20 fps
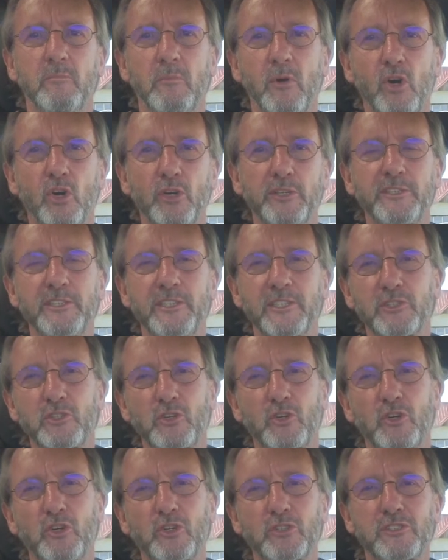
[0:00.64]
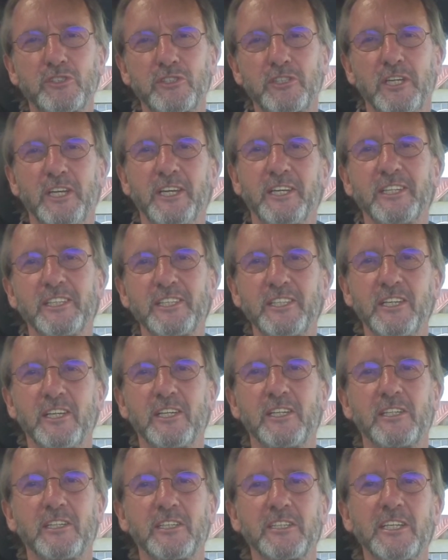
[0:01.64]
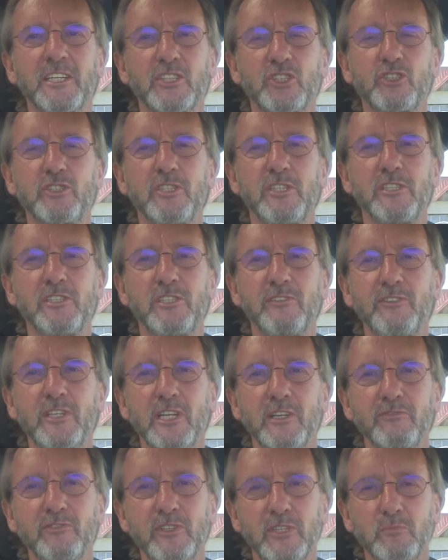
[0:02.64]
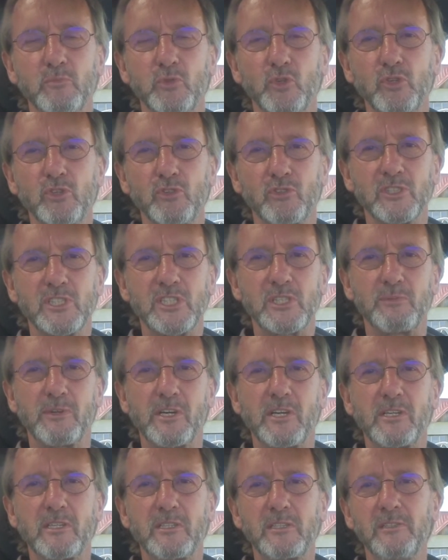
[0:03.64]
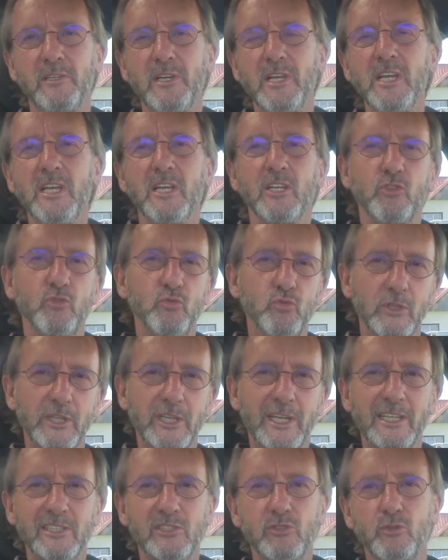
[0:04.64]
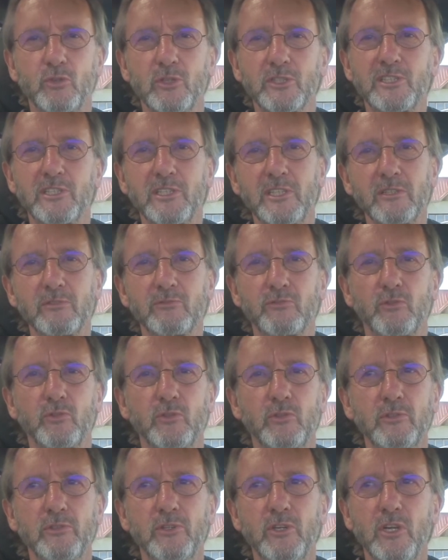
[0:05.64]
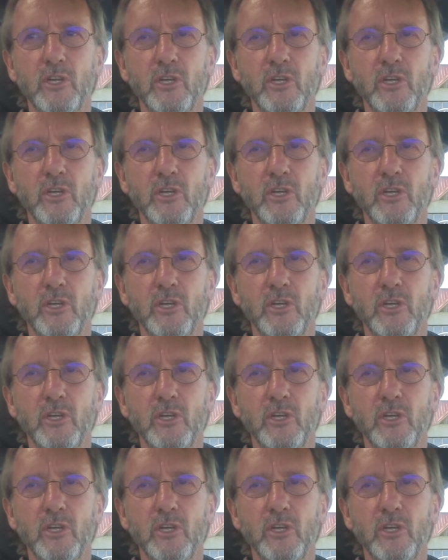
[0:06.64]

Moin, hier ist Horst. Ja, jetzt stehe ich hier wieder in Wittenburg und zwar nur eine ganz kurze Info.